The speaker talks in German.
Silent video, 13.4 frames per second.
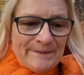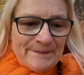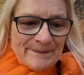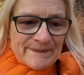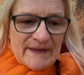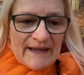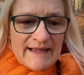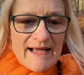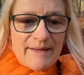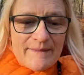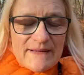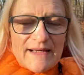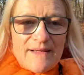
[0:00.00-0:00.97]
Und dann
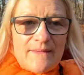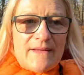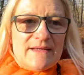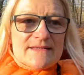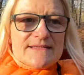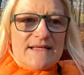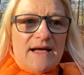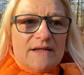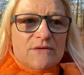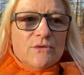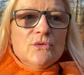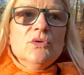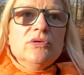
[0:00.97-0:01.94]
habe ich aber gesagt,
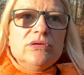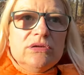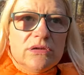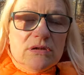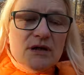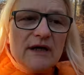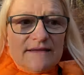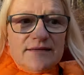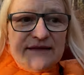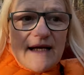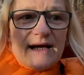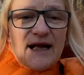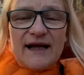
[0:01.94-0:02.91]
uh,
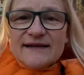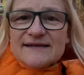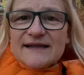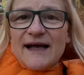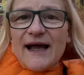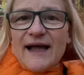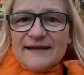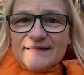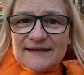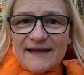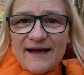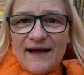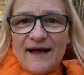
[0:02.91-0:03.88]
der ganze
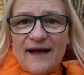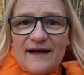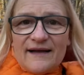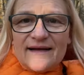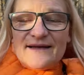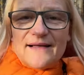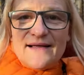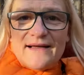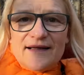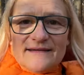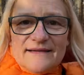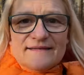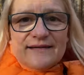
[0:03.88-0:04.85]
Antrag,
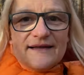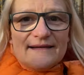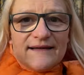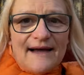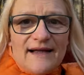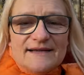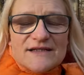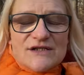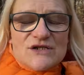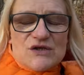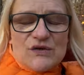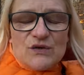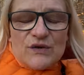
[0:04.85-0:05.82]
das hat alles
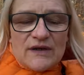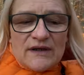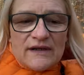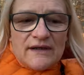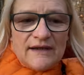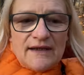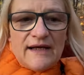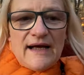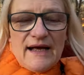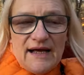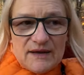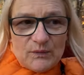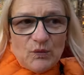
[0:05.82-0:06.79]
schon
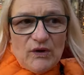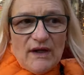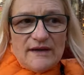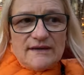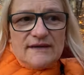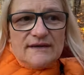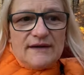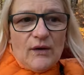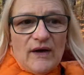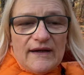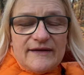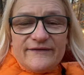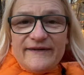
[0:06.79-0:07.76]
acht Monate
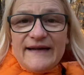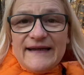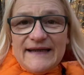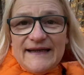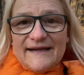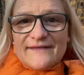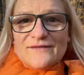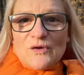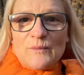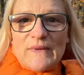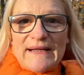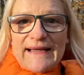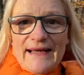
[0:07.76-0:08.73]
gedauert. Wenn ich jetzt noch
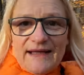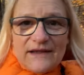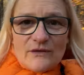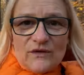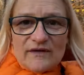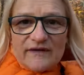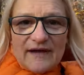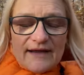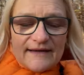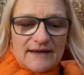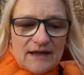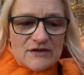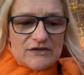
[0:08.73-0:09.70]
mal einen
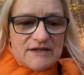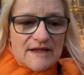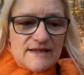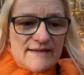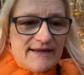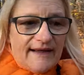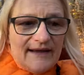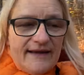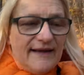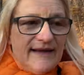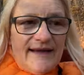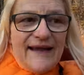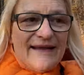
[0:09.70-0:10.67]
Änderungsantrag stelle, dann
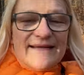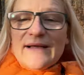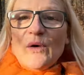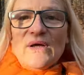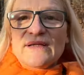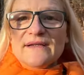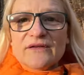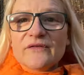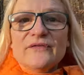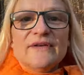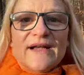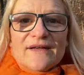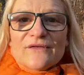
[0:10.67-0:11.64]
dauert das
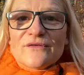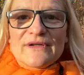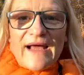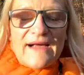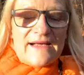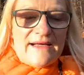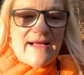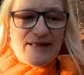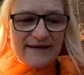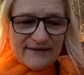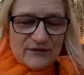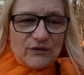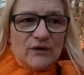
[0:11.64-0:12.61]
wieder so lange.
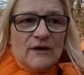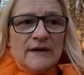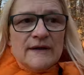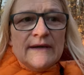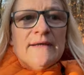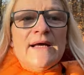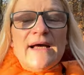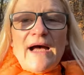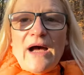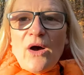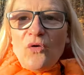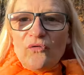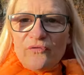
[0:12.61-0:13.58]
Also
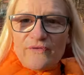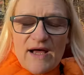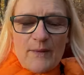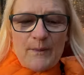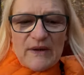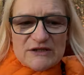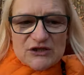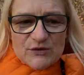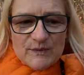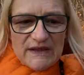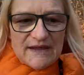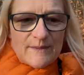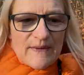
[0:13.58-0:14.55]
auf nach Bad
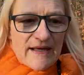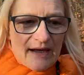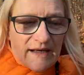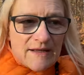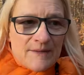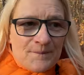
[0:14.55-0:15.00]
Schmiedeberg.